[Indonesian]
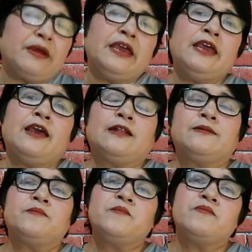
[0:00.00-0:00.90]
mengingat
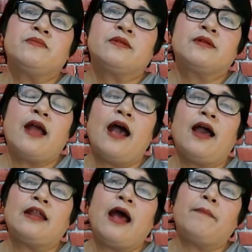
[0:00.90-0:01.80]

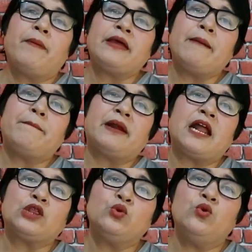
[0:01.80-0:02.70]
akan apa yang
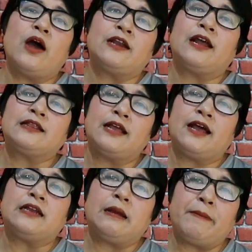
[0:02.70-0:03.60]
pernah Tuhan
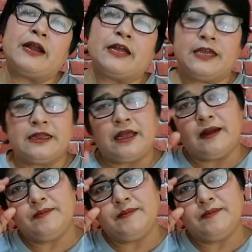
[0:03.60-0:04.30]
katakan kepada kita.